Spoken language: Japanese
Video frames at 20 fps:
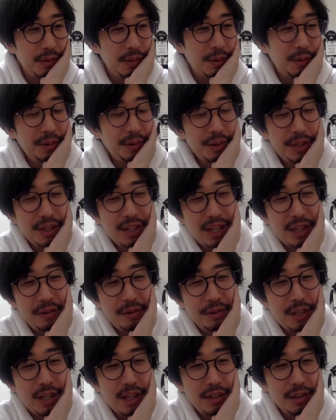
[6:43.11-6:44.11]
こうしたら
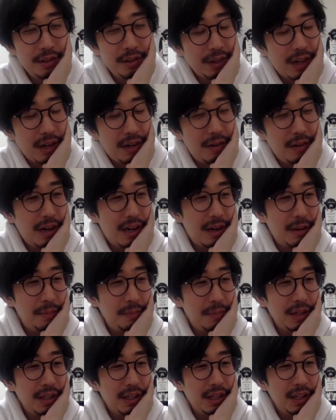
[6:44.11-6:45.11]
受けるとかはあん
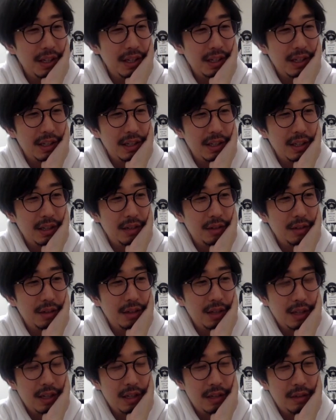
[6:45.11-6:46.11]
まり計算してなく
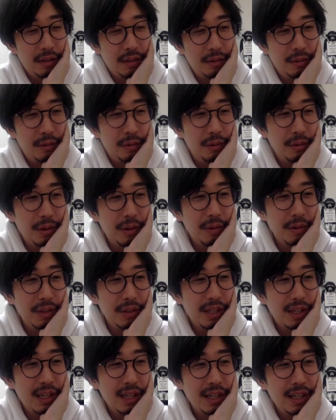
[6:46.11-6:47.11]
て、その、これを伝
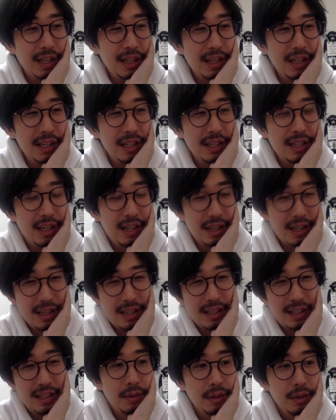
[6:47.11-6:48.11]
えたいか
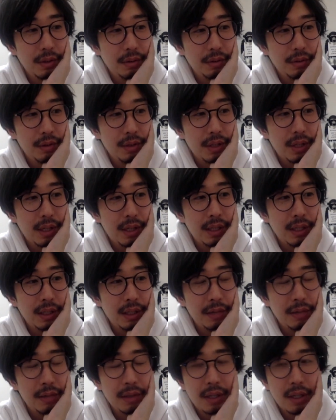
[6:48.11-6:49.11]
ら、その伝え
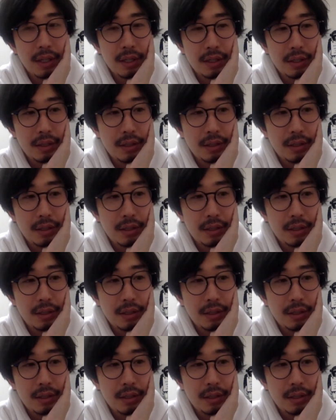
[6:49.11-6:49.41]
方は計